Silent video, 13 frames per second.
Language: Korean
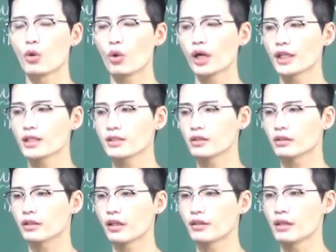
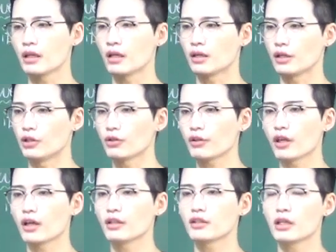화났을 땐
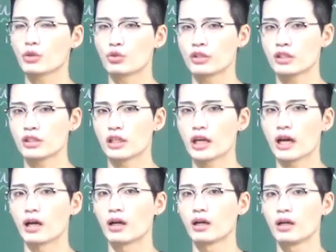이렇게 하는 게
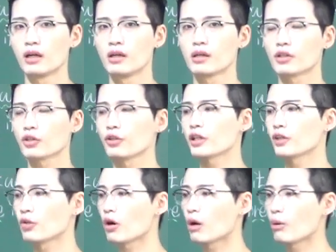규칙이야
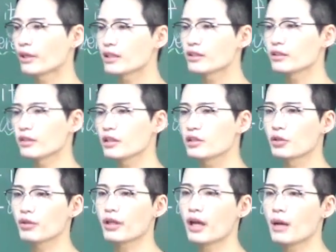그러니까 너가 화났을 땐
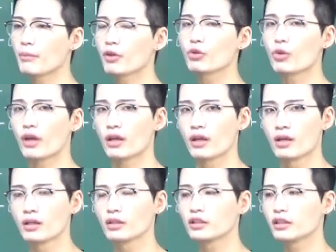그렇게 하면 돼
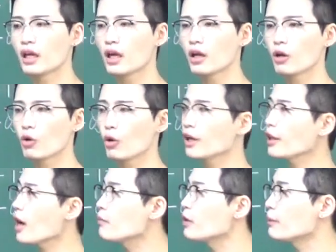그게
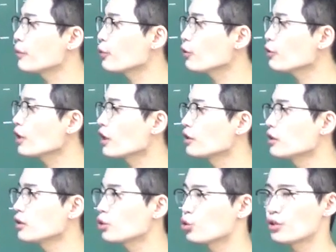화남을
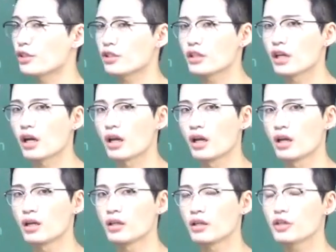표현하는 규칙이야
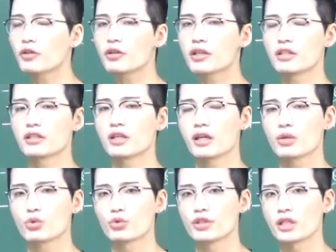이런 게 세상에
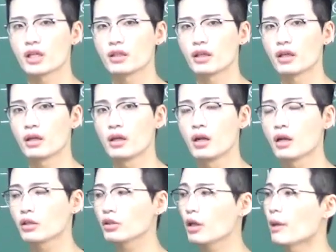존재한대
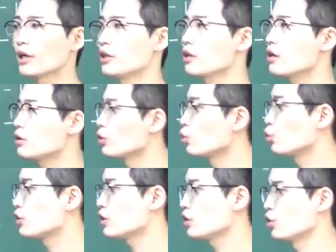근데 만약에 그런
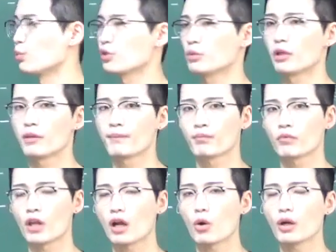규칙이 없으면
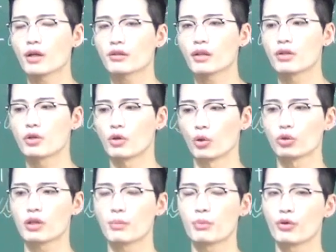내가 화났다는 걸
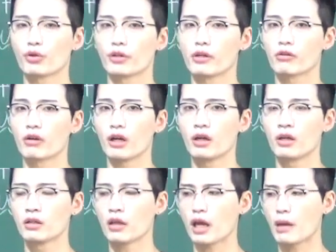어떻게 표현할 거야?
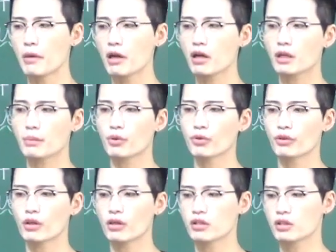애매하게
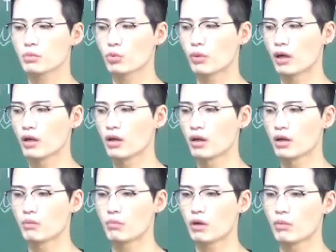표현하겠지 뭐 막
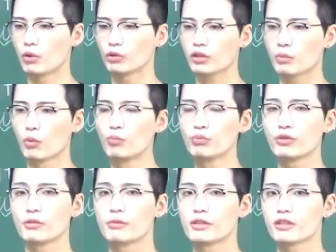막뭐 어떻게
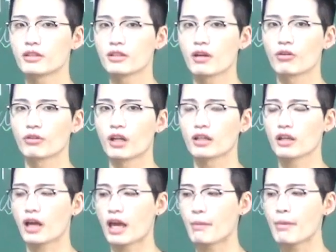몸부림을 친다거나
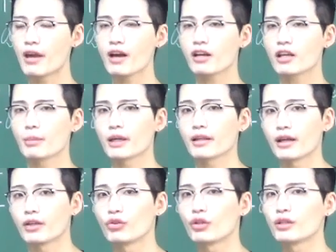그냥 애매하게밖에
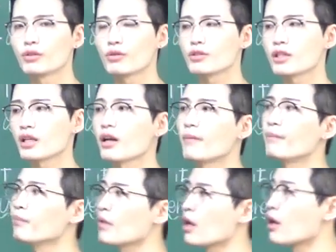안 되는 거잖아
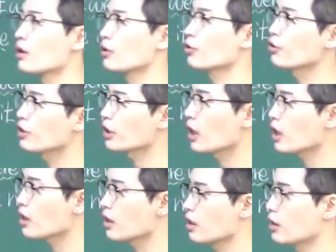
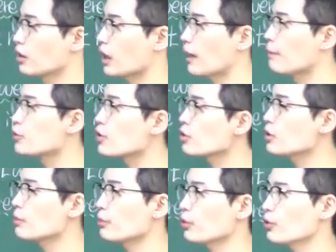그러니까
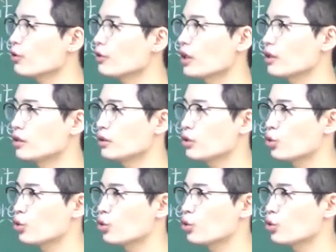감정을 표현하는